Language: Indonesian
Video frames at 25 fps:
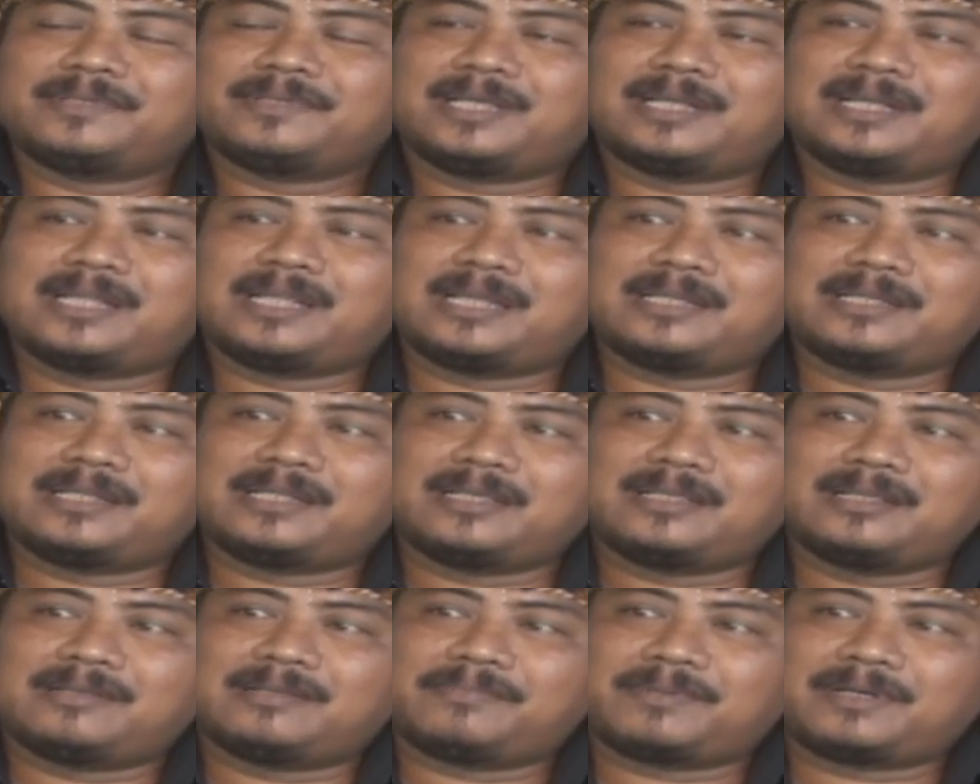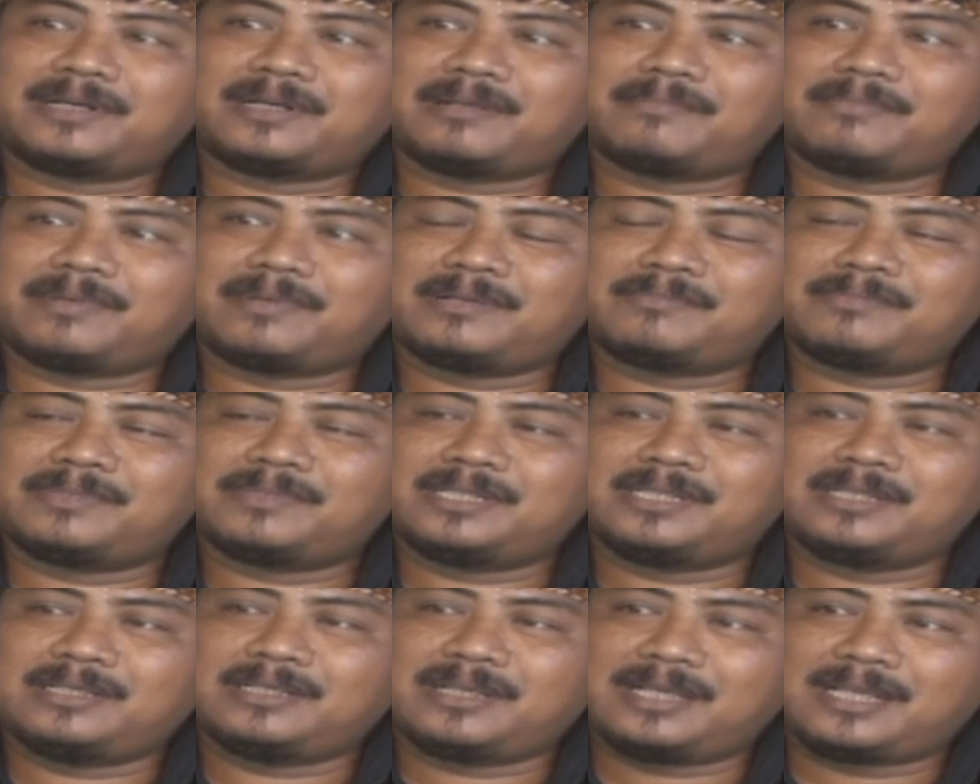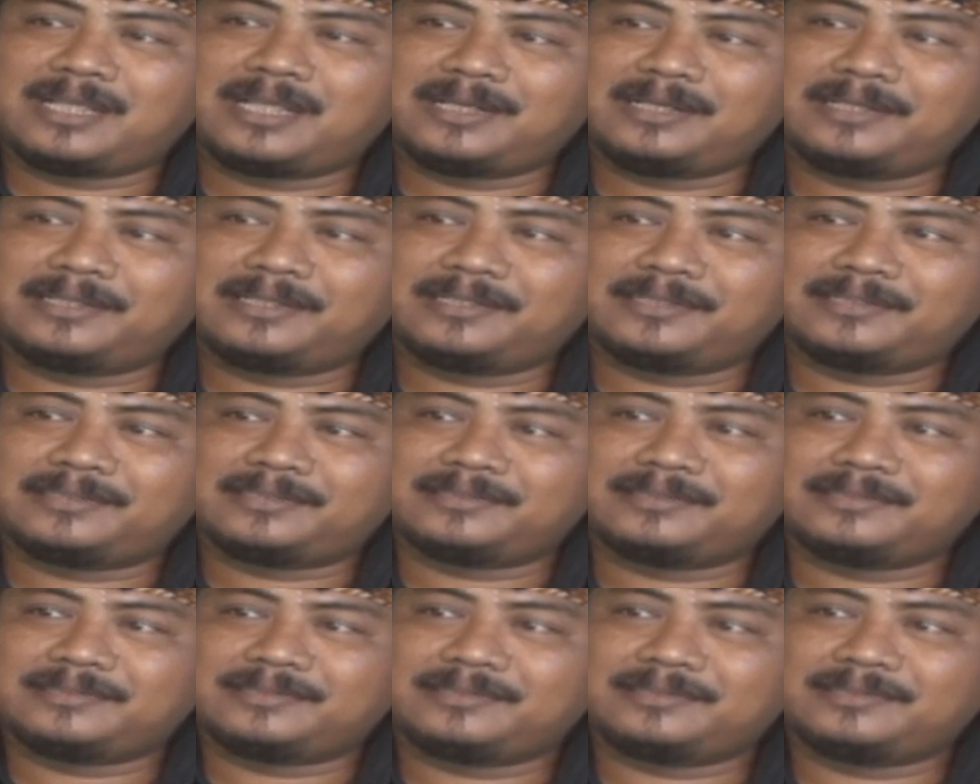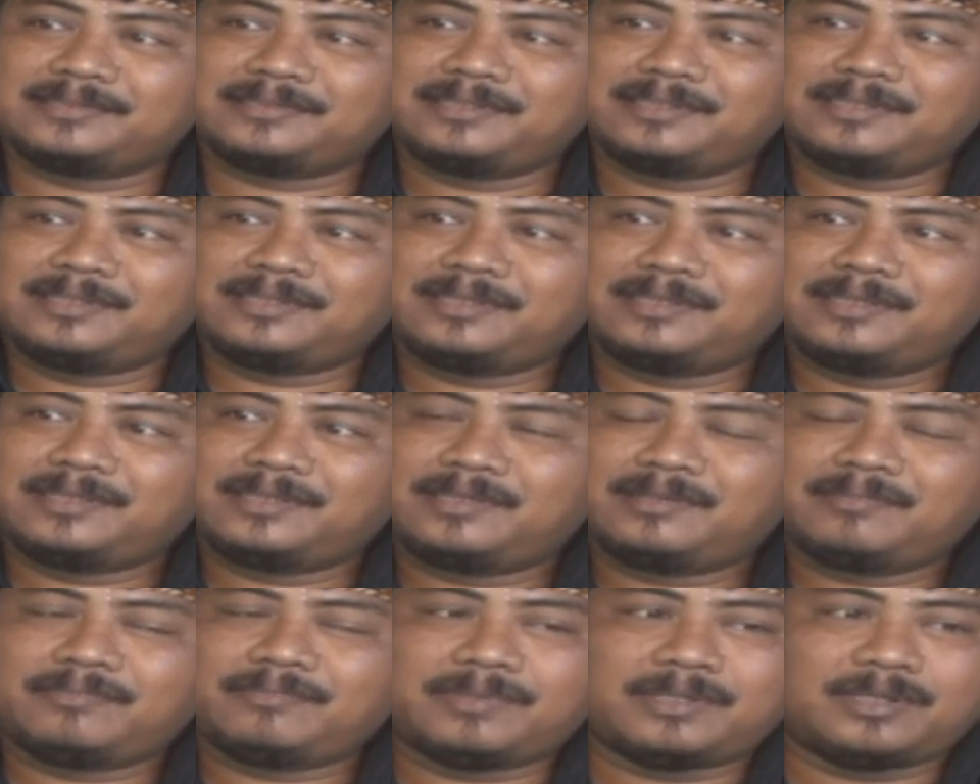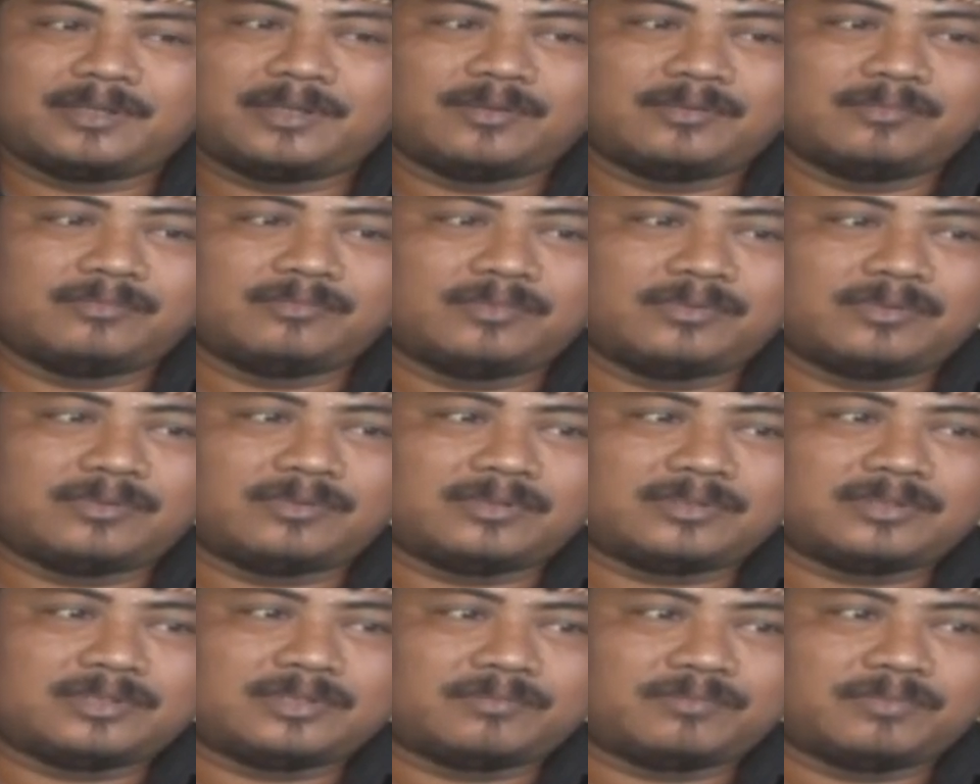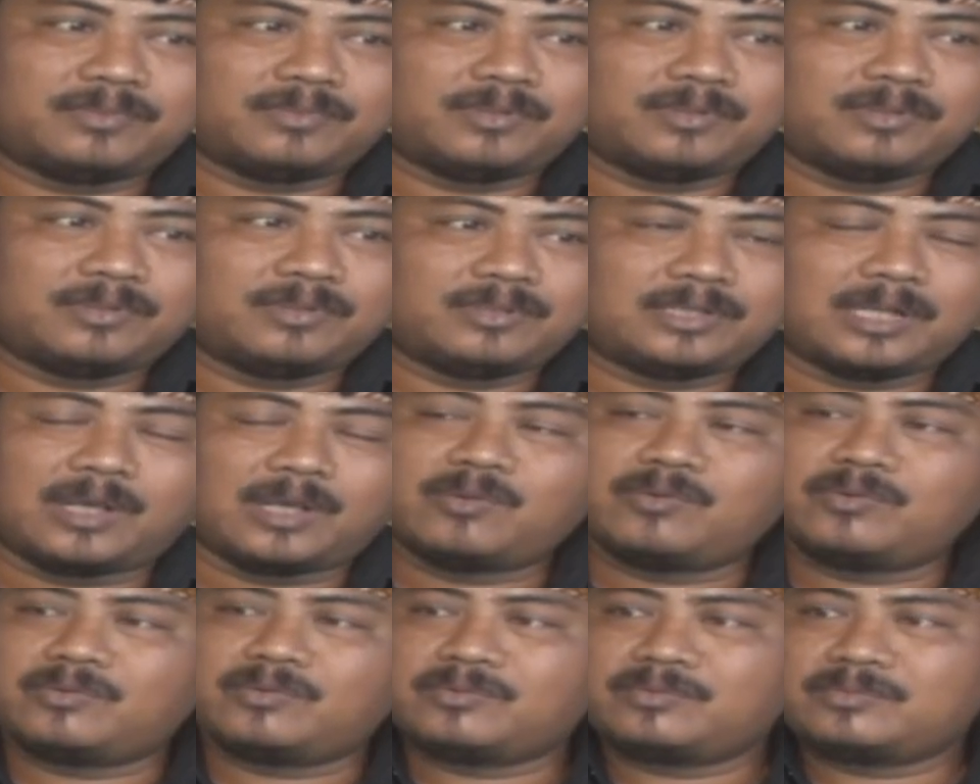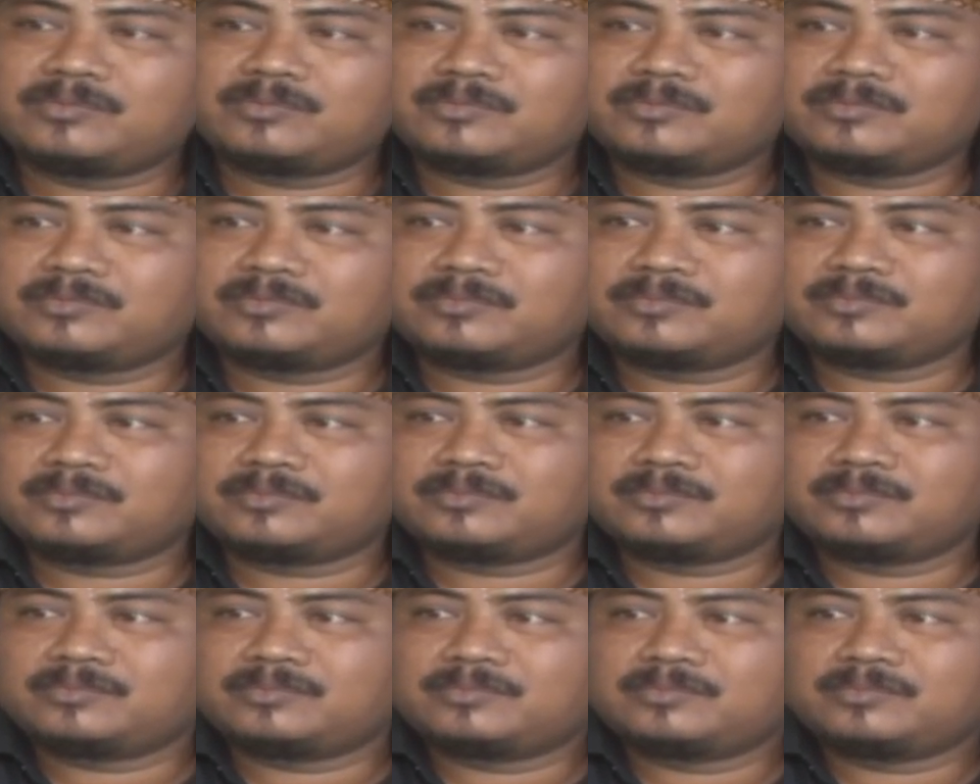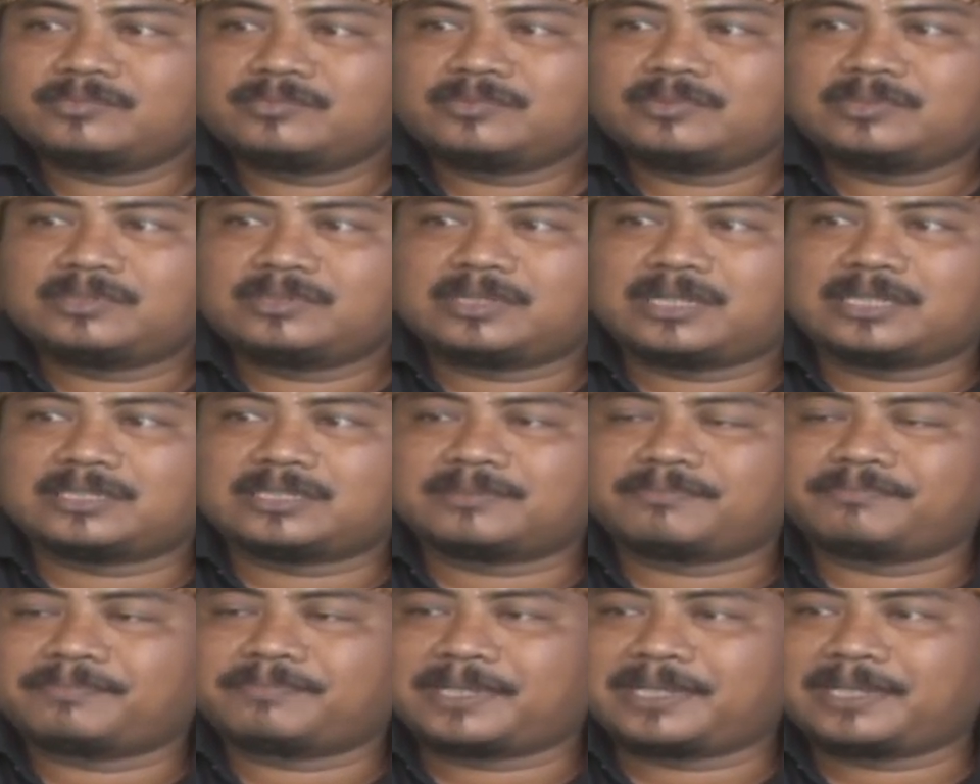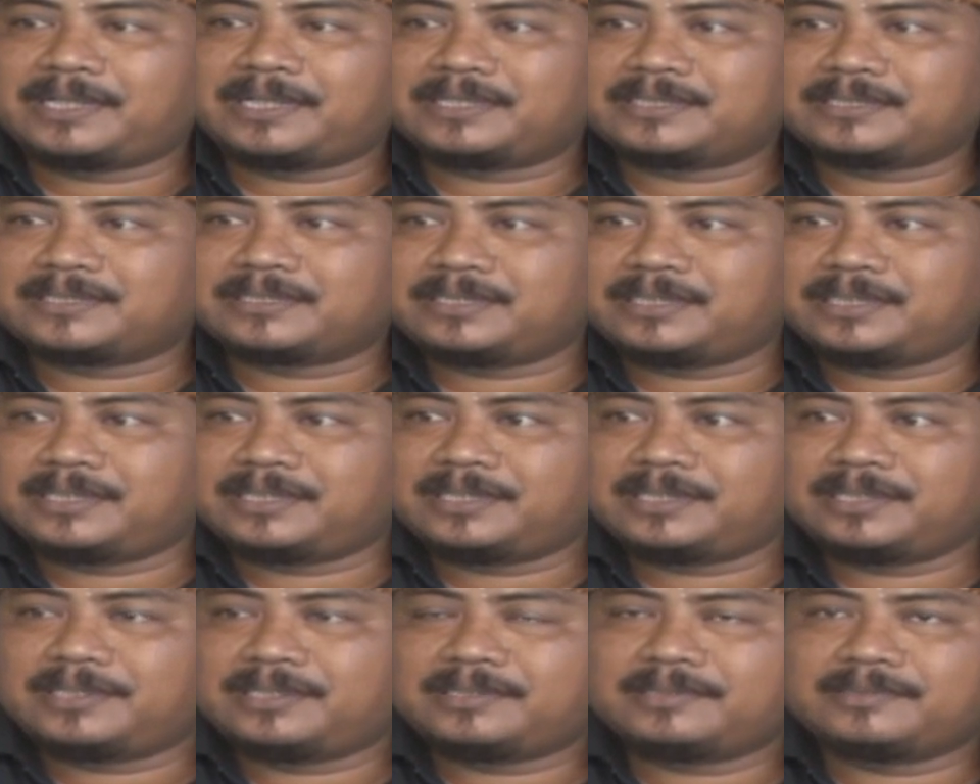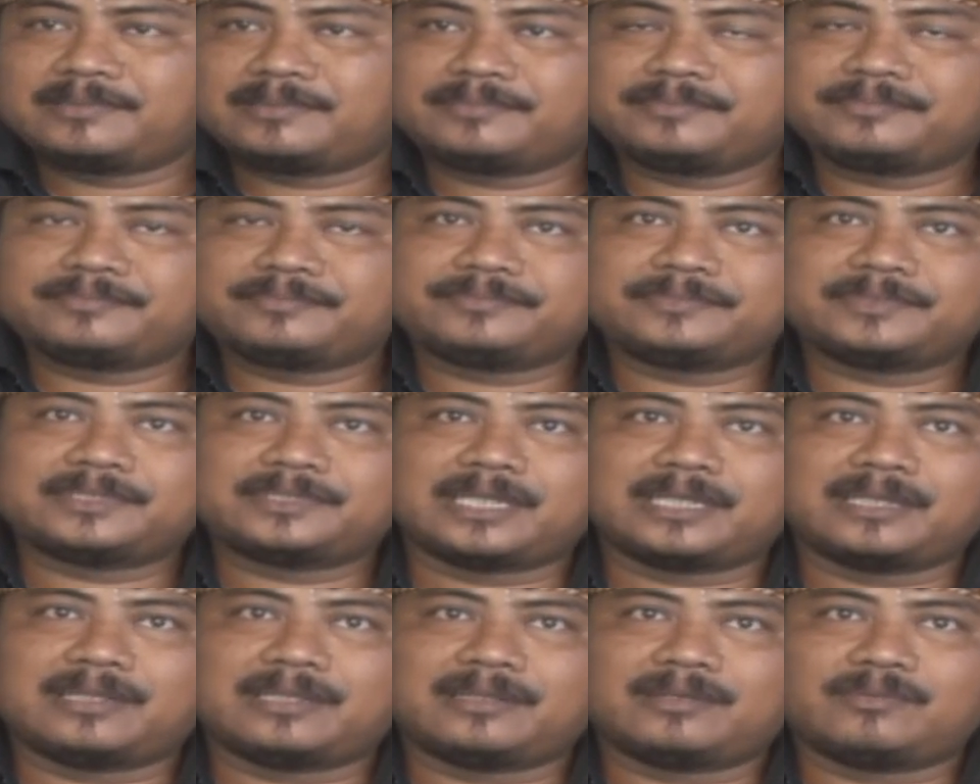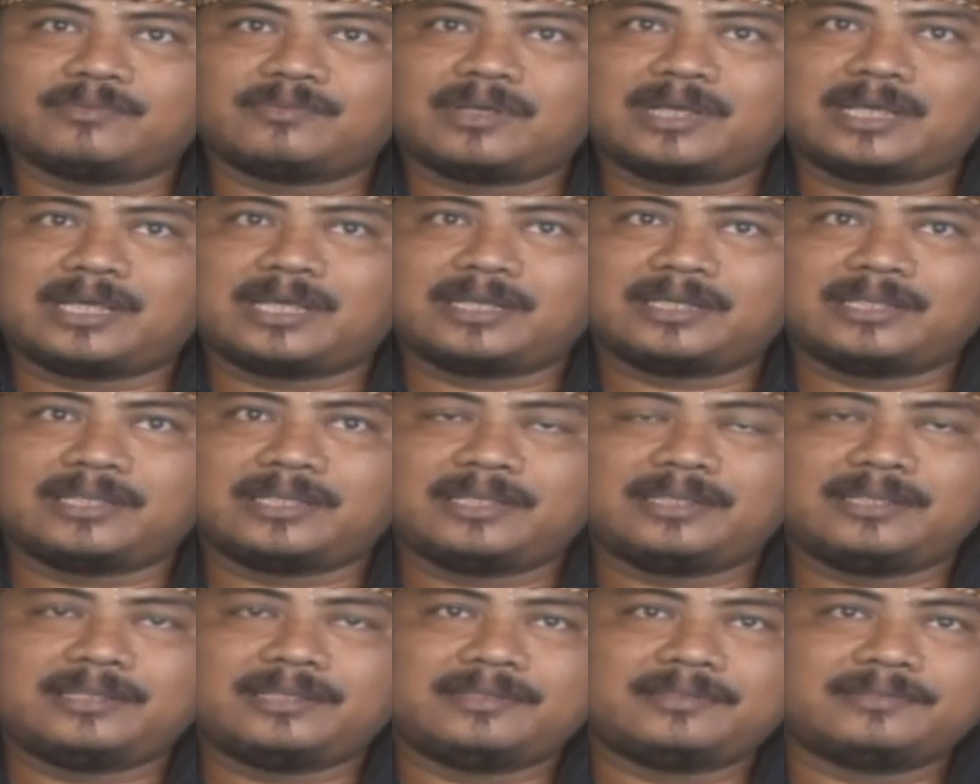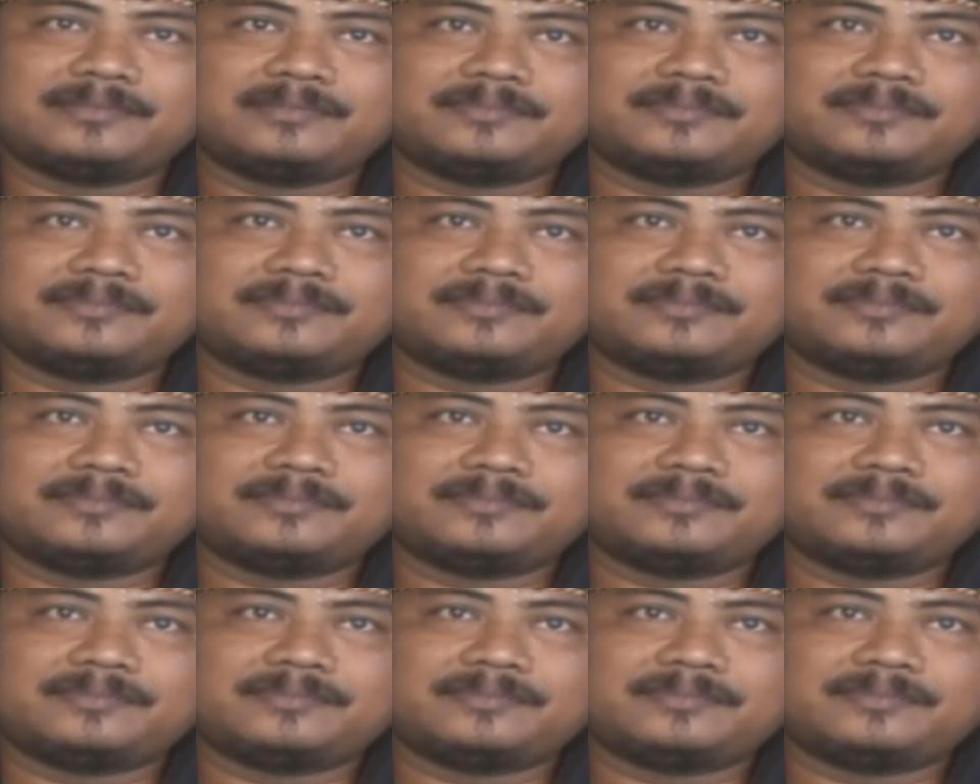Anak tiang yang pertama meninggal itu pada umur 10 tahun kelas 4 SD sakit dua hari